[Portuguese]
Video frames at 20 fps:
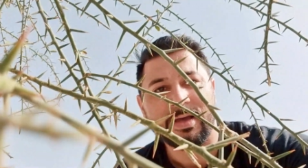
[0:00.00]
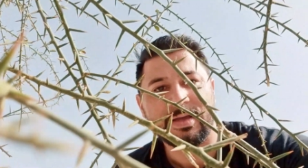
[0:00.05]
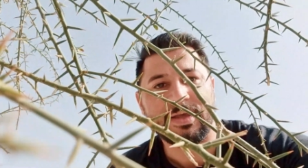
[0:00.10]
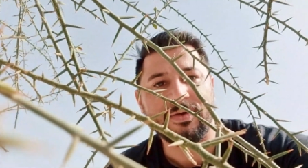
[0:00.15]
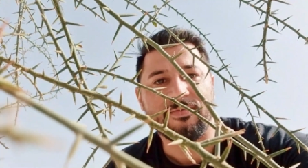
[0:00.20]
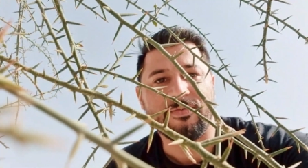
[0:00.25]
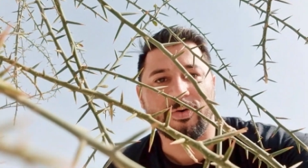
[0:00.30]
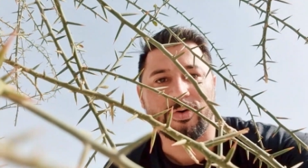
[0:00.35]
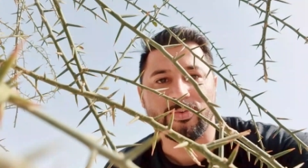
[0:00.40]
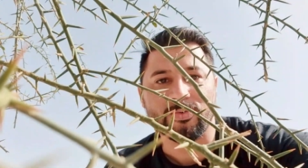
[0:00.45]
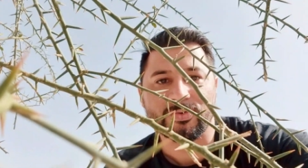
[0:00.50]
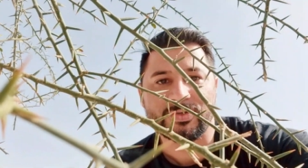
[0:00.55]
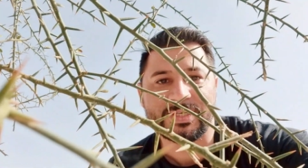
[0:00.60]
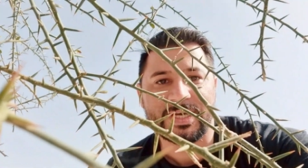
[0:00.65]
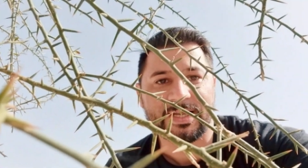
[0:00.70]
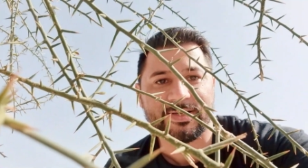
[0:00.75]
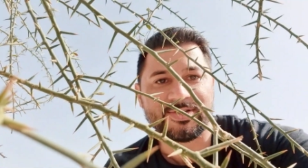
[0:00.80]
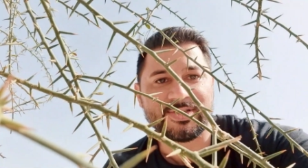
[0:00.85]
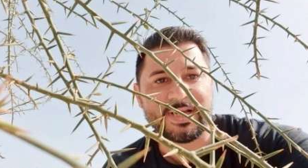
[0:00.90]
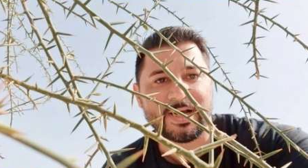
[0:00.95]
que foram
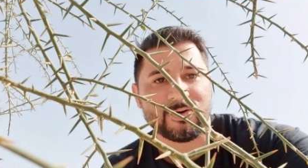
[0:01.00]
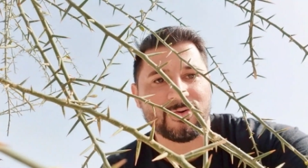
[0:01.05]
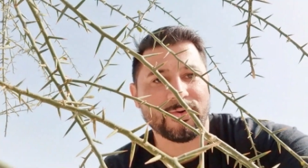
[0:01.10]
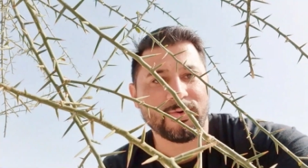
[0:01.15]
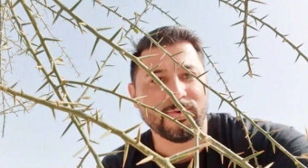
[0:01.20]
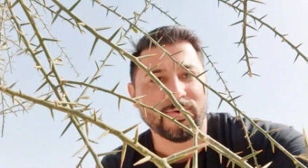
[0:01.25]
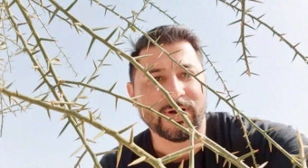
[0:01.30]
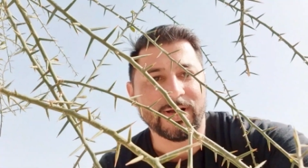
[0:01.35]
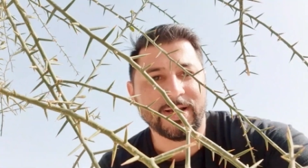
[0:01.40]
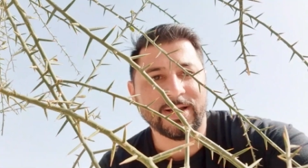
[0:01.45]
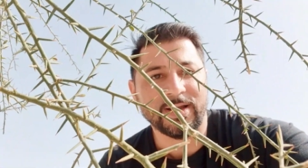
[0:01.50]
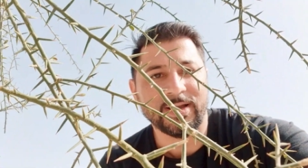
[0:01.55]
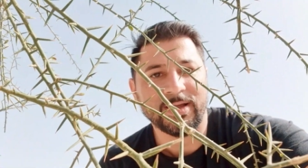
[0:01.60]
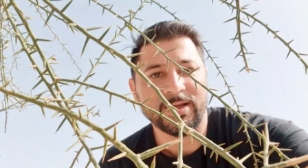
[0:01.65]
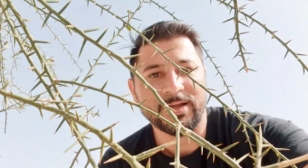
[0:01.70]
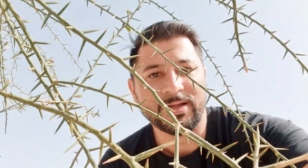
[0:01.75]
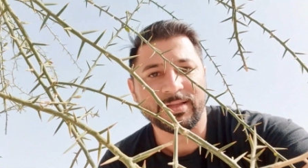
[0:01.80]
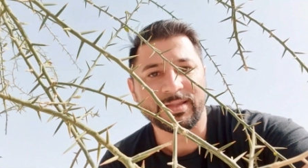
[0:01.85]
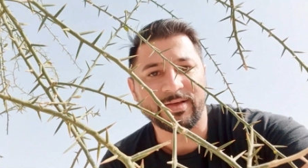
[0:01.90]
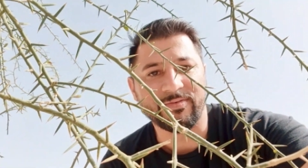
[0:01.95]
usados na coroa.
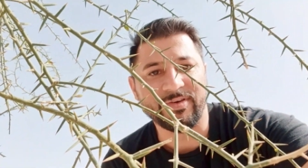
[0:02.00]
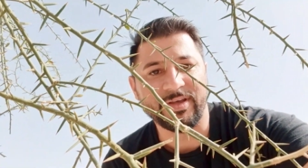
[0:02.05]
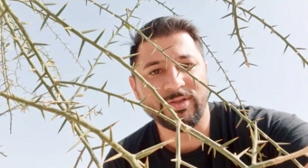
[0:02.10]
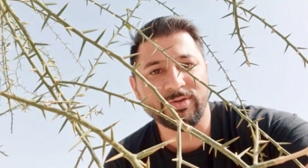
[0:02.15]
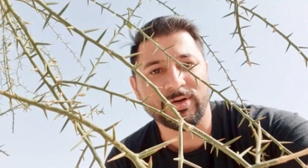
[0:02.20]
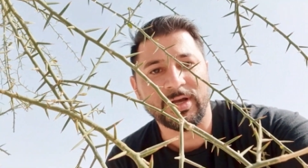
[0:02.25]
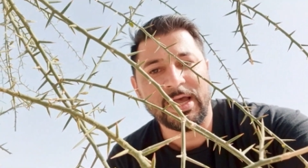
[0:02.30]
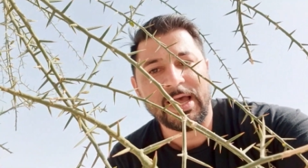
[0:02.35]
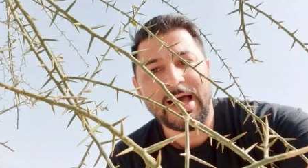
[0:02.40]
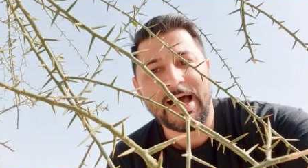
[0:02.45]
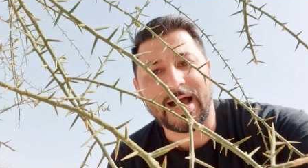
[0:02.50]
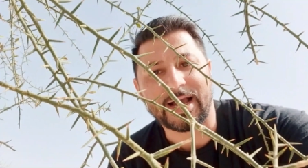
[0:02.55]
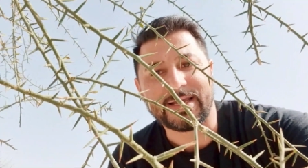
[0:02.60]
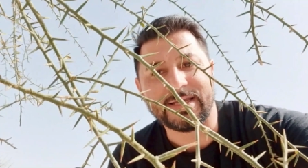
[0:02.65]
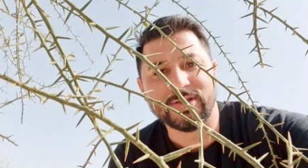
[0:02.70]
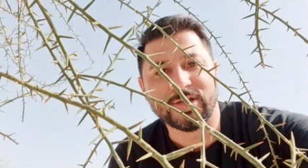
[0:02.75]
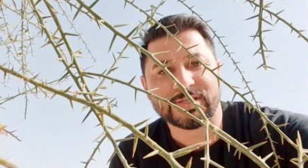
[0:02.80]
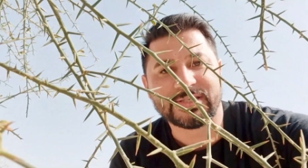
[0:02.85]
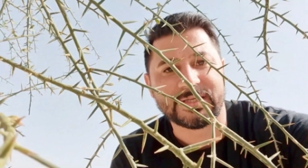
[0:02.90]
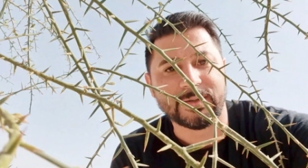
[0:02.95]
Tá vendo?
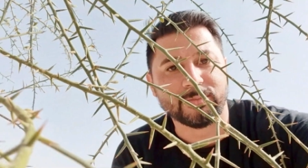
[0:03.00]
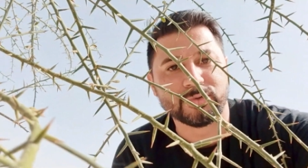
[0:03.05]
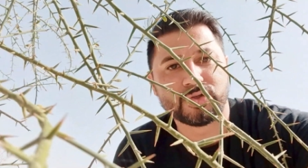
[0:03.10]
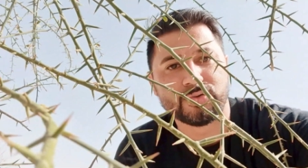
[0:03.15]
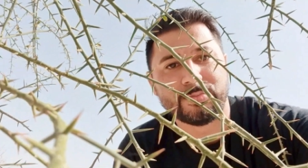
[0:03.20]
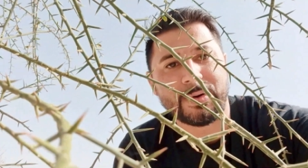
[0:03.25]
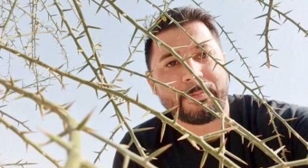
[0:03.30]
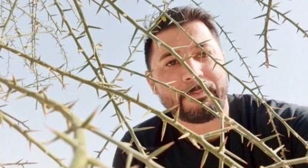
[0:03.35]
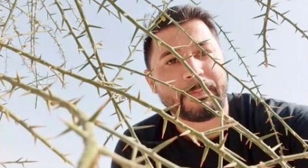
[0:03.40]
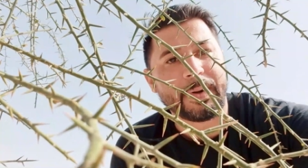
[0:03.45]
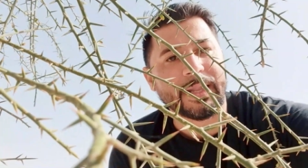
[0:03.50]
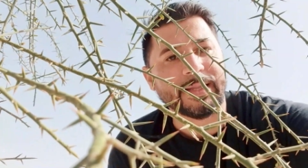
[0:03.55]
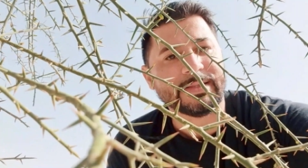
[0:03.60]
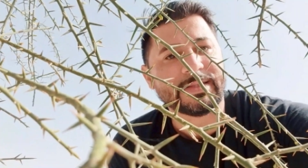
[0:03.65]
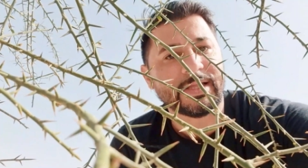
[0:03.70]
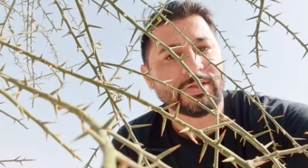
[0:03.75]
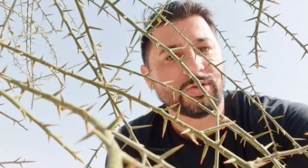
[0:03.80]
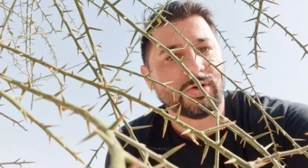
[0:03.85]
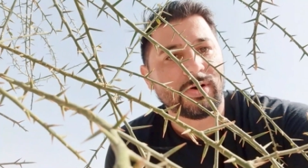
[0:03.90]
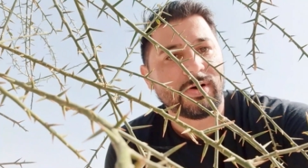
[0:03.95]
Aqui nós temos uma
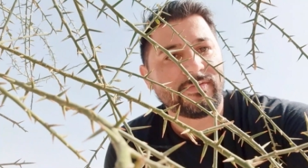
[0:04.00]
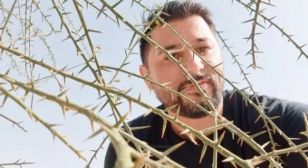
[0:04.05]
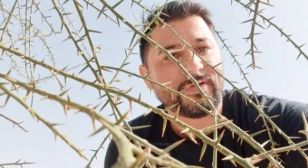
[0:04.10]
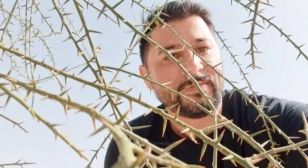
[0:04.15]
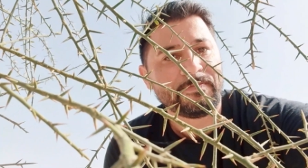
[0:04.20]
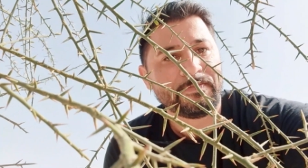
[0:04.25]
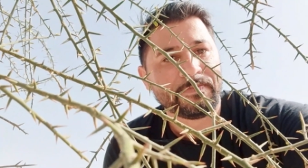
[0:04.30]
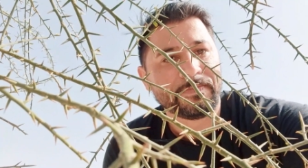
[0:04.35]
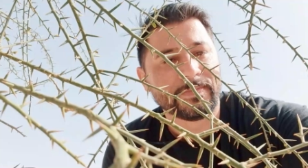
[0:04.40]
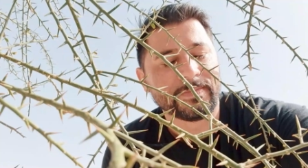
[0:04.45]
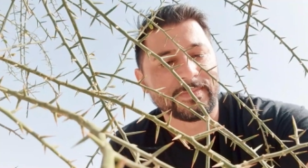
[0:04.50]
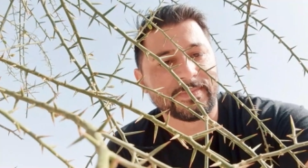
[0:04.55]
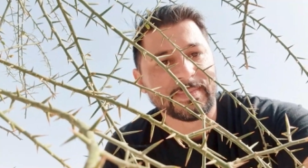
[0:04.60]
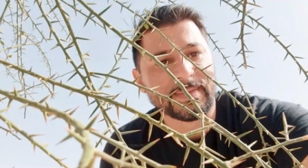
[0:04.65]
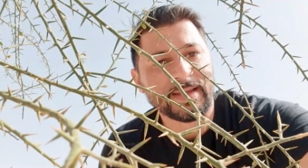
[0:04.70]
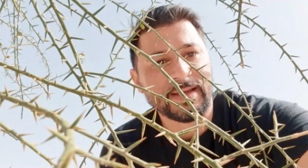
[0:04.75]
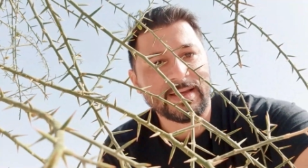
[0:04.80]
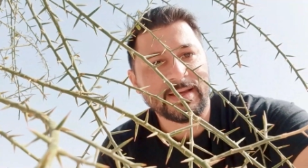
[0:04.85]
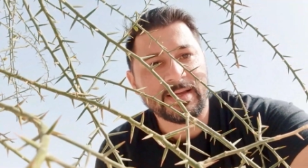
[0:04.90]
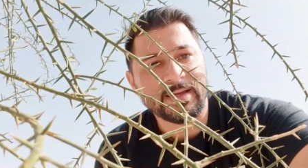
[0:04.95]
planta nova.
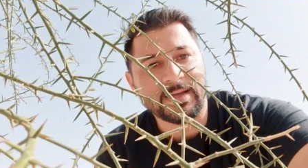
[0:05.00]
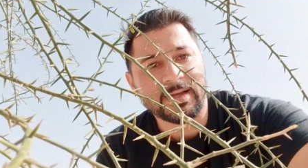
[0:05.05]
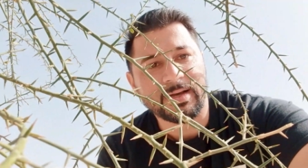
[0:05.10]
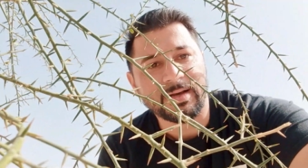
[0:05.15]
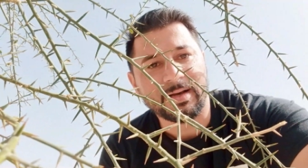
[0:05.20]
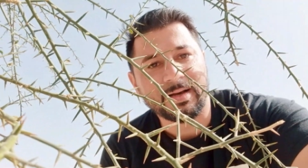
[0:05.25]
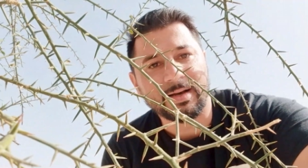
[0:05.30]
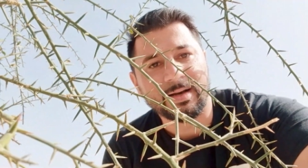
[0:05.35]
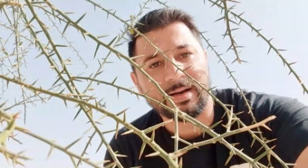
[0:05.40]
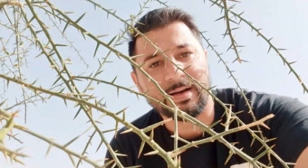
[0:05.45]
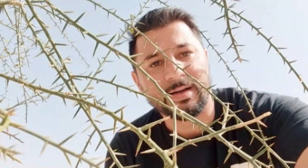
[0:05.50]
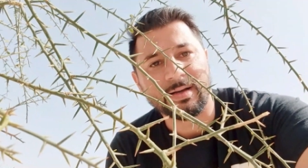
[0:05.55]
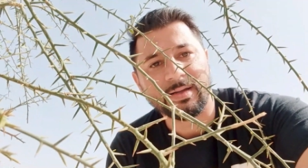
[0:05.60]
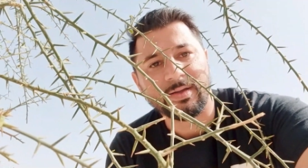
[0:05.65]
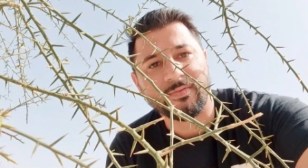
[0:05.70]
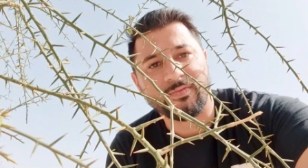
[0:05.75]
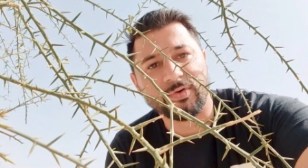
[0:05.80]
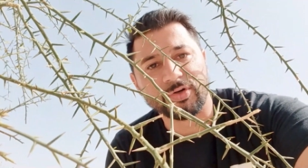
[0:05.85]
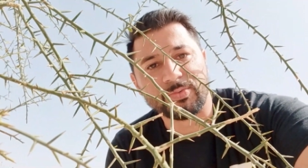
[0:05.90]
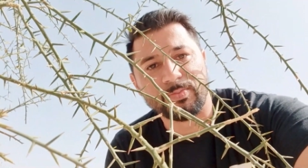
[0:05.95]
Uh,
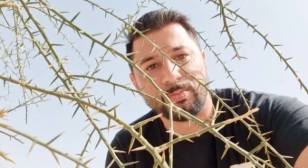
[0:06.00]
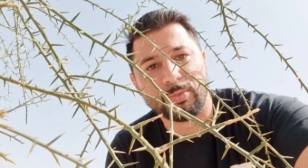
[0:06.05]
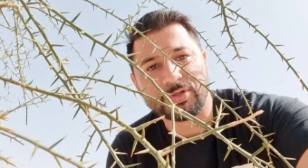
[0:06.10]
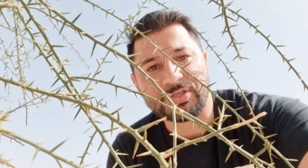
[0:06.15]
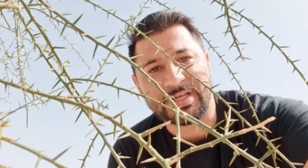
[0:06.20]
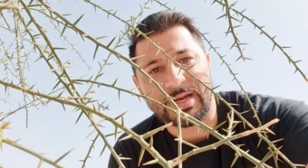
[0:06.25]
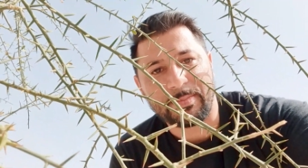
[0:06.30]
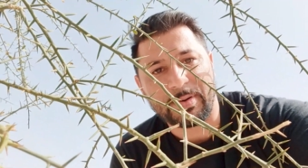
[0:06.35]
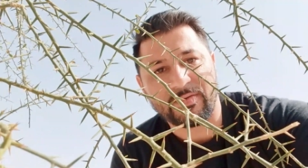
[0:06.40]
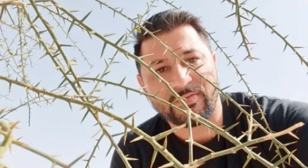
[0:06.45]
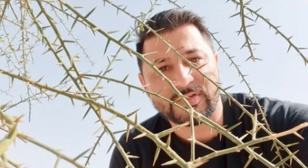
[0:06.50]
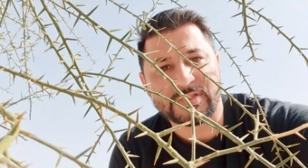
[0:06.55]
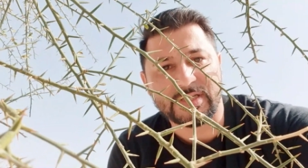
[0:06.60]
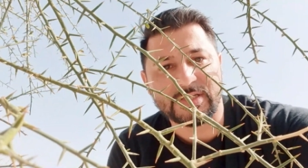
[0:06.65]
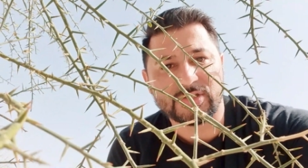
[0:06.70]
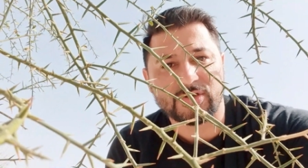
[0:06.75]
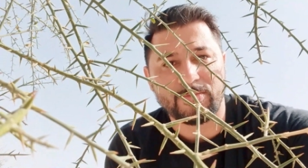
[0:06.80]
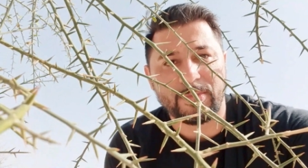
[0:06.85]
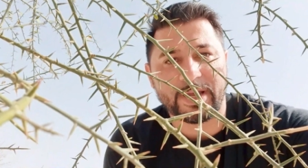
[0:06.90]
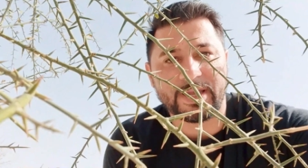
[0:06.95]
eu vou mostrar para
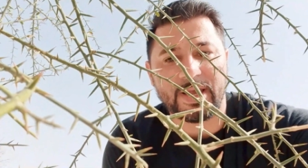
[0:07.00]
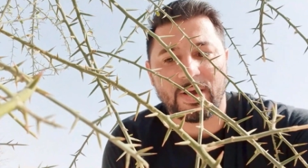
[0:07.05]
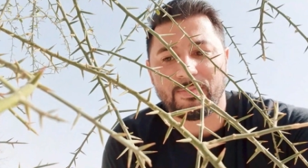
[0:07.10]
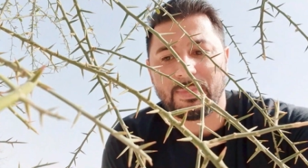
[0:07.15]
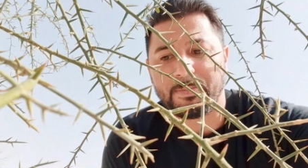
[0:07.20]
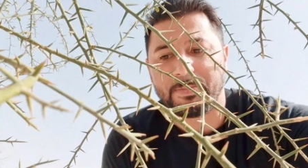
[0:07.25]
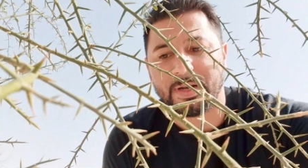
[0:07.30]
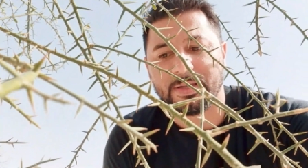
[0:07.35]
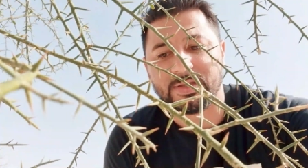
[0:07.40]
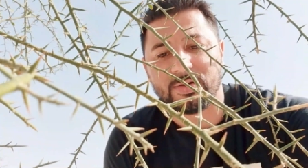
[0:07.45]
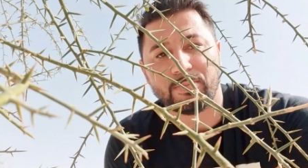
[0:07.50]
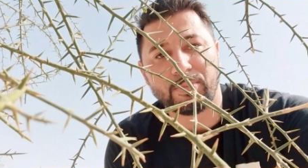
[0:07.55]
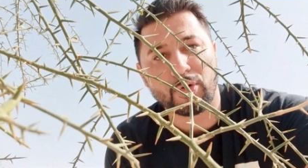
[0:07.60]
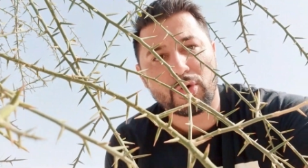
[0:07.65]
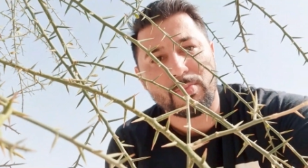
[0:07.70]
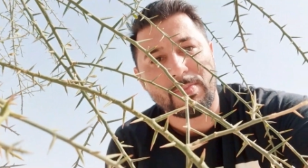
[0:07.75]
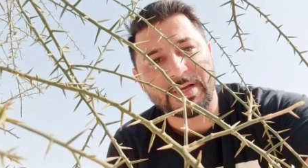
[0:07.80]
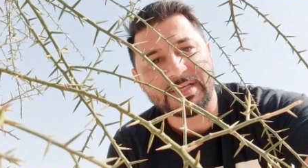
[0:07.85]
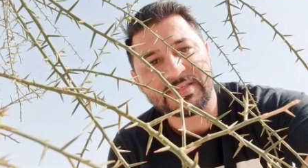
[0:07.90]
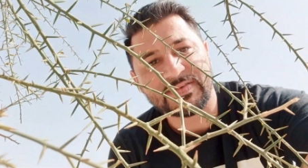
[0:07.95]
vocês como é que é uma planta um
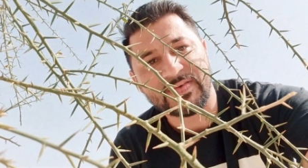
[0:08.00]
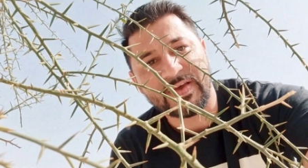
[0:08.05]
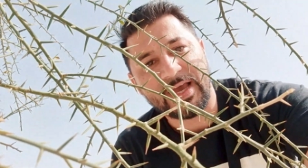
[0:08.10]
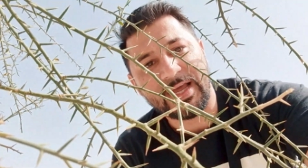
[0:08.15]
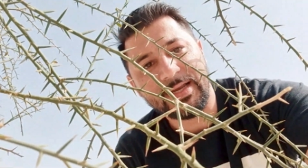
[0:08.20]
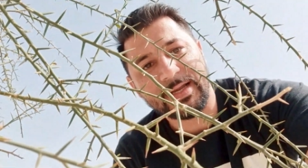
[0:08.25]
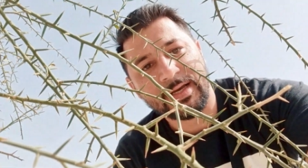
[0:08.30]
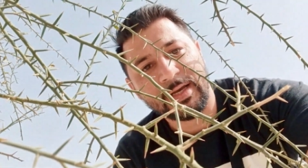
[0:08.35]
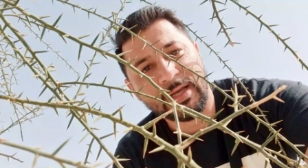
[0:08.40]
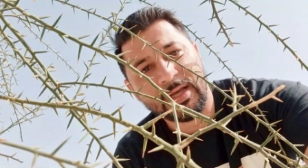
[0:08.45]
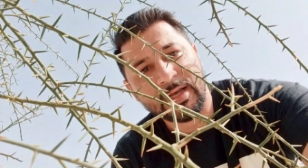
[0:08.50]
pouco mais velha,